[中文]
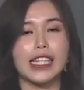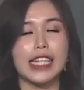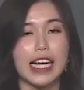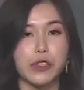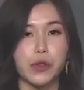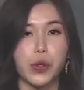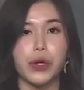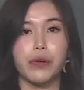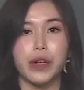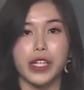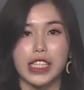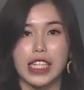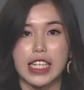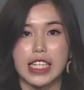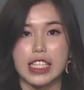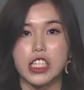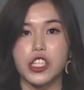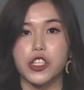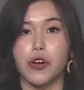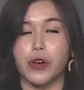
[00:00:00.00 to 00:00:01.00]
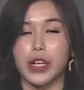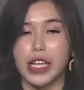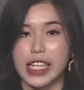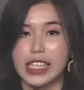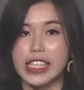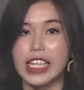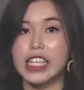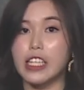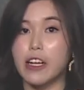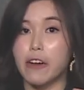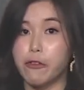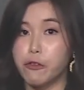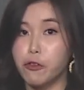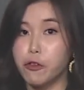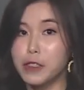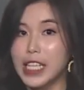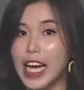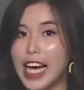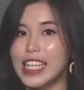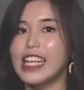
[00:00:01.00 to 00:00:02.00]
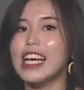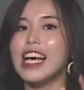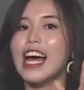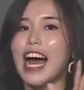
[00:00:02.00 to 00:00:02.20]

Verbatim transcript: 它对人体是有一定的负担，